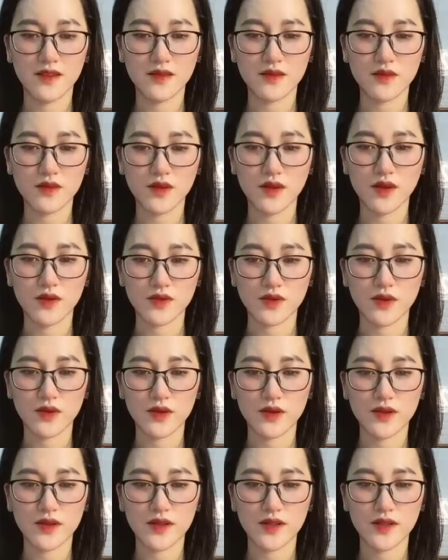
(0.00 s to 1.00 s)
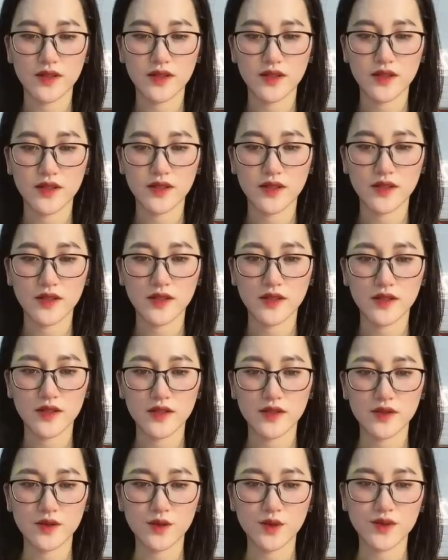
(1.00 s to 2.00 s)
Tôi hiểu rồi
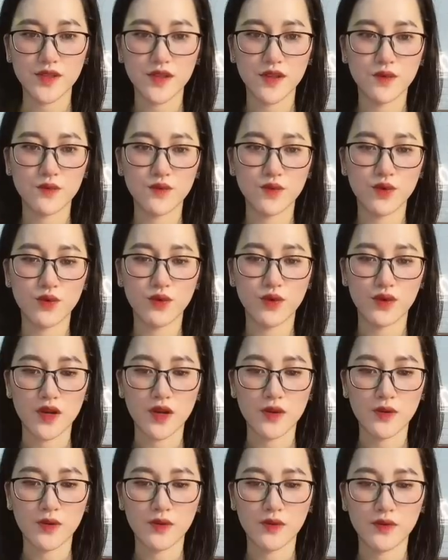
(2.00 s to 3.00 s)
Nhưng tôi sẽ không thua cuộc đâu